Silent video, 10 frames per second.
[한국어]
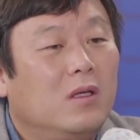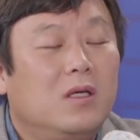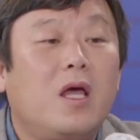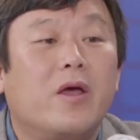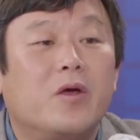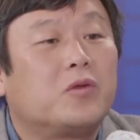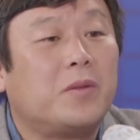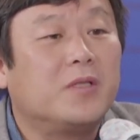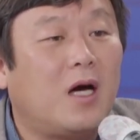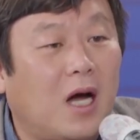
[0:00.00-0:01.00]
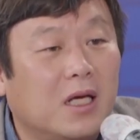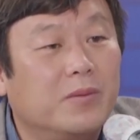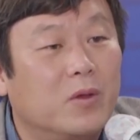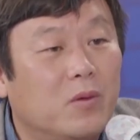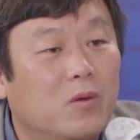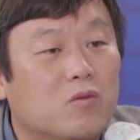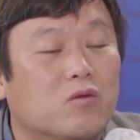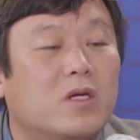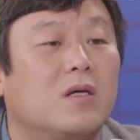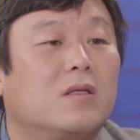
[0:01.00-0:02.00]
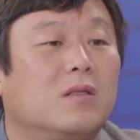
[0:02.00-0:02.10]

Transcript: 이게 외교 참사가 아니 뭐고 국격